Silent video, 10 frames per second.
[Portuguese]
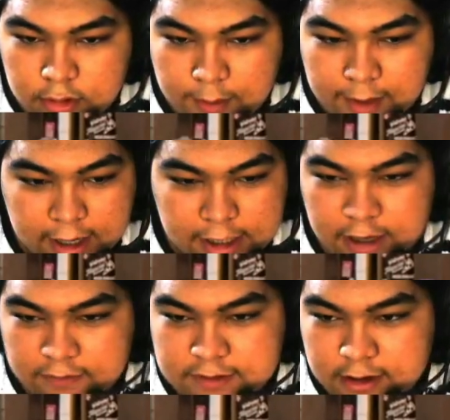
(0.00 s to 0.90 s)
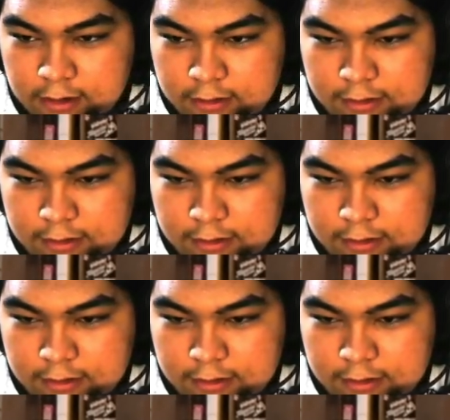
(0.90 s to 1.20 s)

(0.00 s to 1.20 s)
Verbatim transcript: A América Chaves aí, ó.